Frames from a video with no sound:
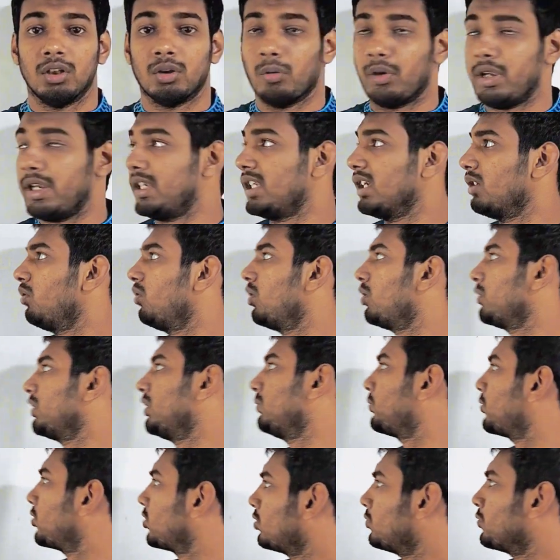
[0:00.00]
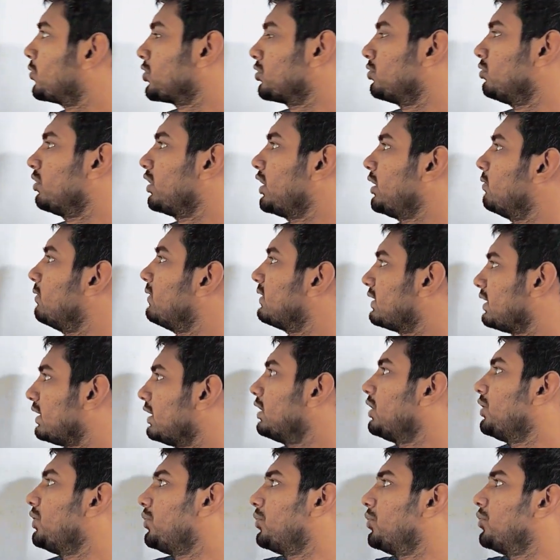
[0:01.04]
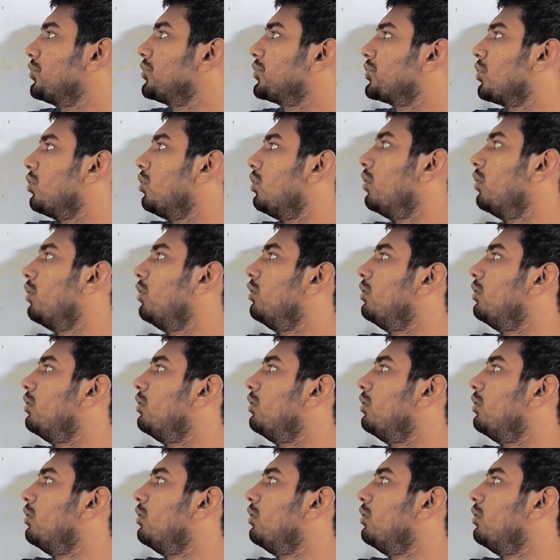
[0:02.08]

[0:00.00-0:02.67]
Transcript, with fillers: তো এটা হলো আমাদের প্রথম প্রশ্ন কি বলছে টু শো